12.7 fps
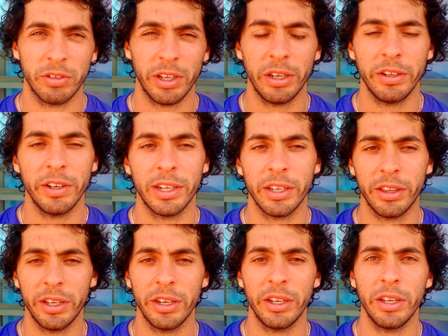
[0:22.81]
sé el nivel que
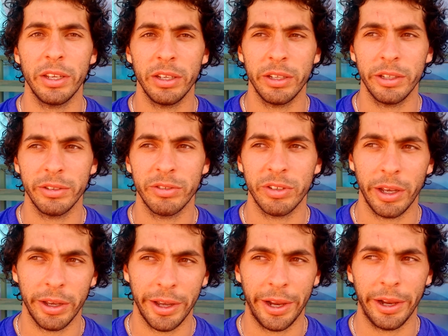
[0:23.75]
tiene y
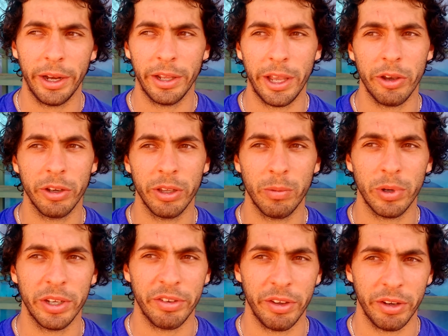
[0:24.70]
sé el daño que te
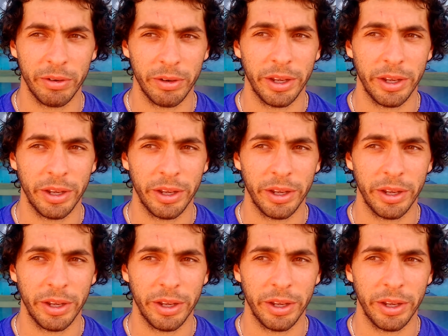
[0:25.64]
puede hacer.